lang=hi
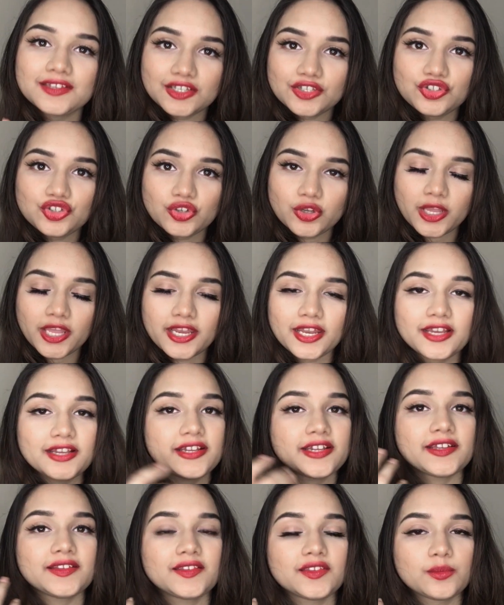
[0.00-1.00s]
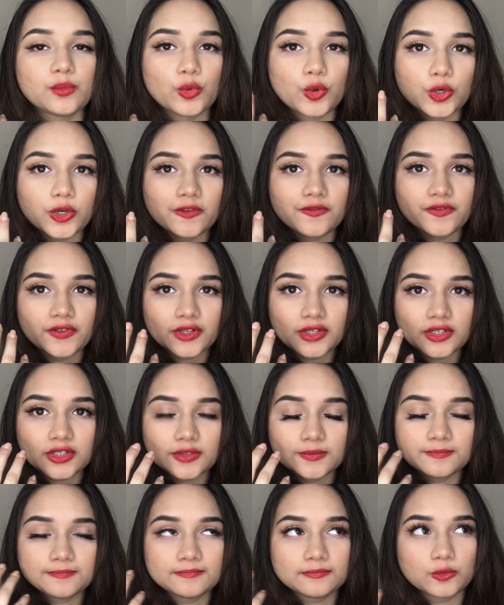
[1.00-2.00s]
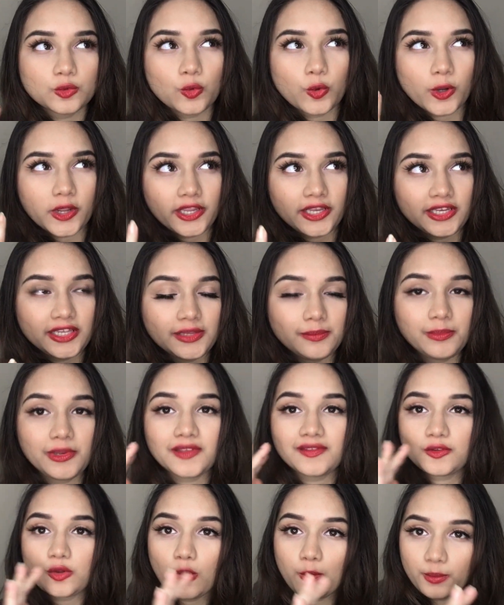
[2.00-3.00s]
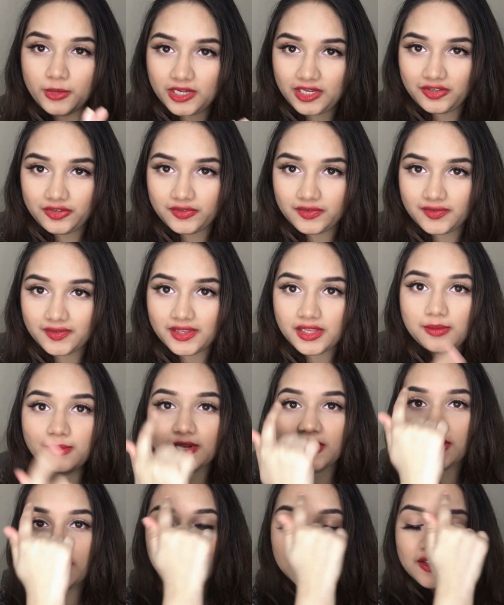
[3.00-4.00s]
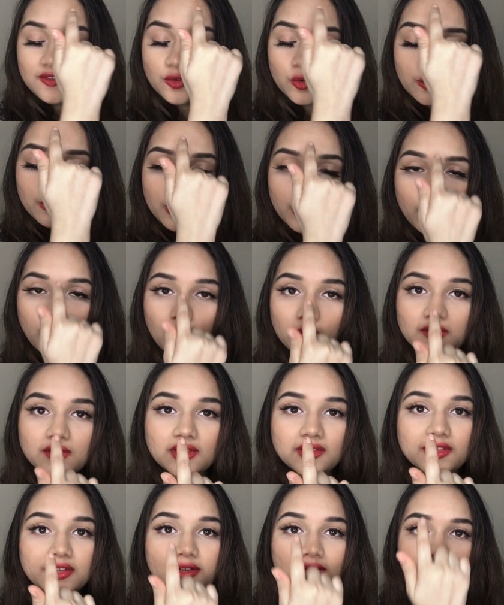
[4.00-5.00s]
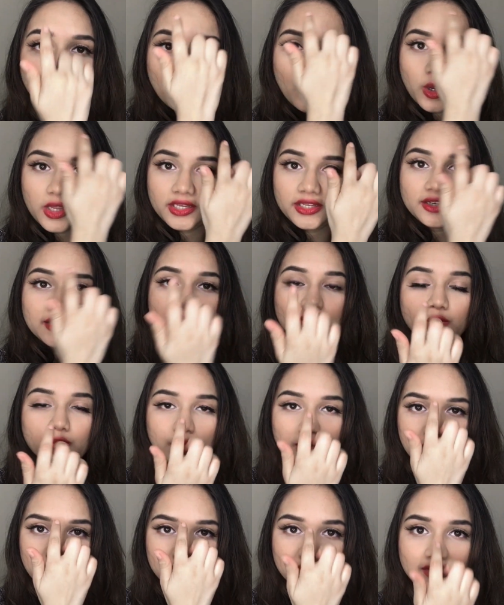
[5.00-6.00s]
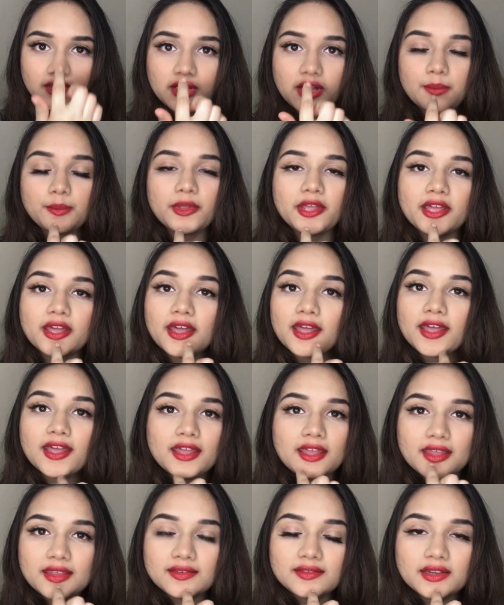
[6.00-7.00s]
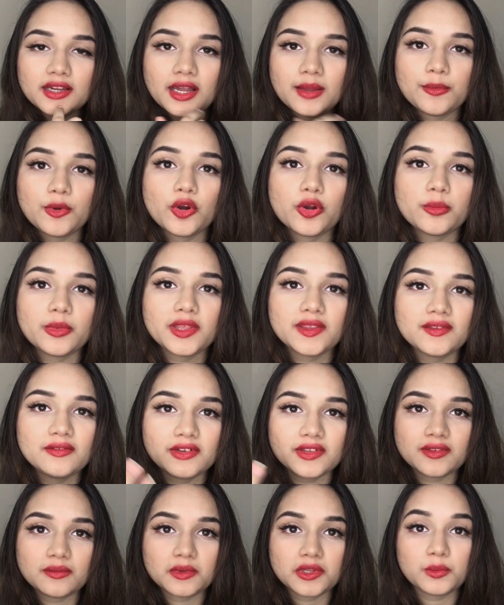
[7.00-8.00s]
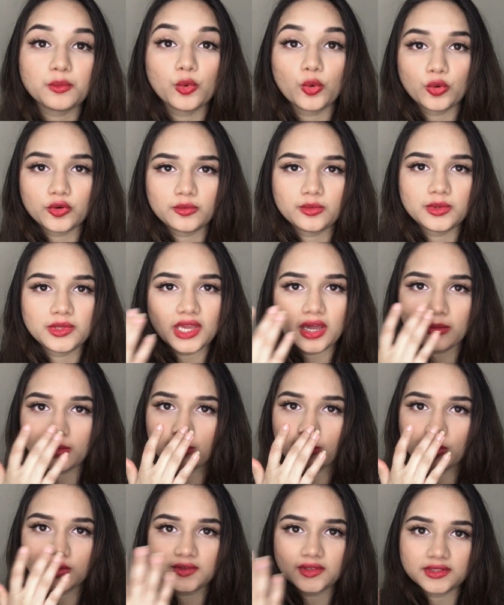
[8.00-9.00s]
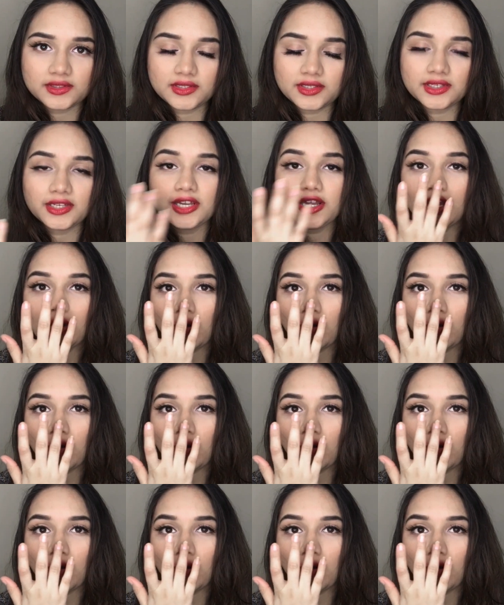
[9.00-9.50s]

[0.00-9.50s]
स्किन जो है ना इट्स मोर ऑफ अ ऑयली प्लस कॉम्बिनेशन स्किन मेरे टी जोन पे बहुत ज़्यादा ऑयलीनेस होती है इस जगह पे इस जगह पे और इसी वजह से मेरे पोर्स भी यहाँ पर बहुत ज़्यादा है